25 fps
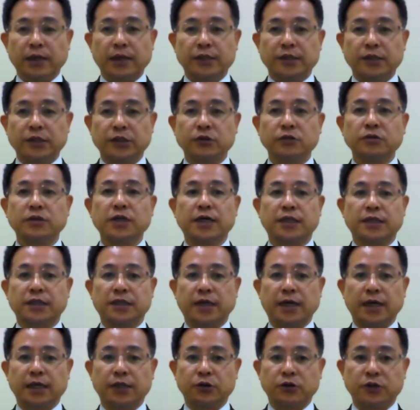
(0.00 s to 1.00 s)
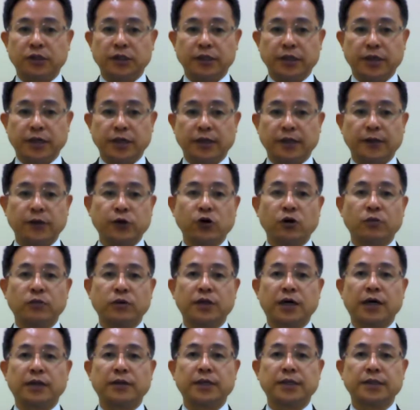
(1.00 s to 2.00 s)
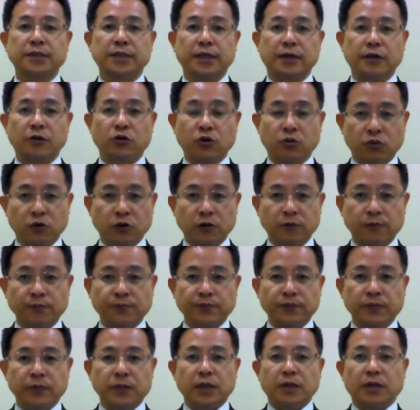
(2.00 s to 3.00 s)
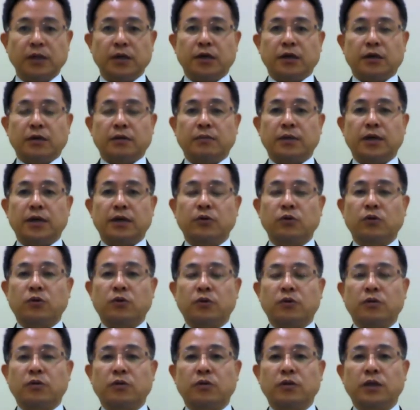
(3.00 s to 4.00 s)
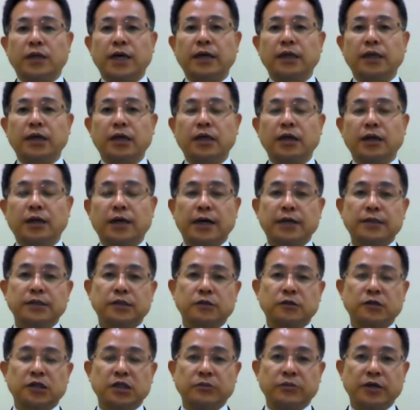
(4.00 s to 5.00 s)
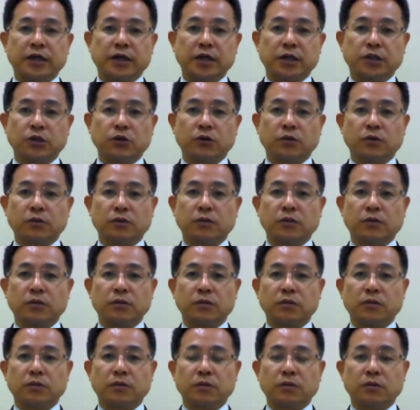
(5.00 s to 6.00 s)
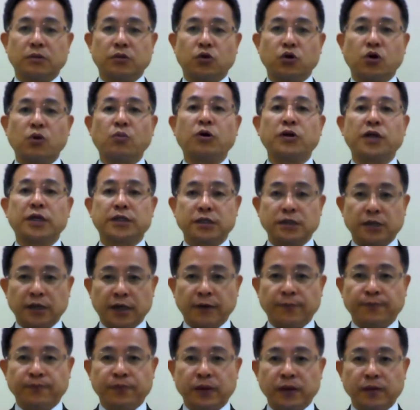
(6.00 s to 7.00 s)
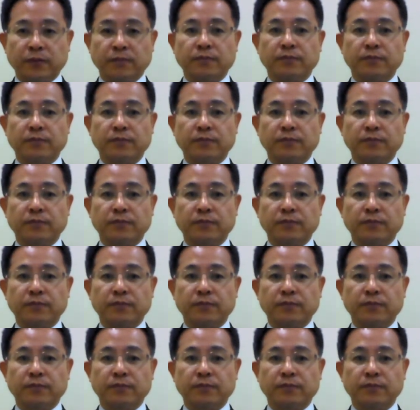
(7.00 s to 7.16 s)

支給停止解除支援業務なんですけれども、まあ、あの年金に関するシミュレーション等もですね、う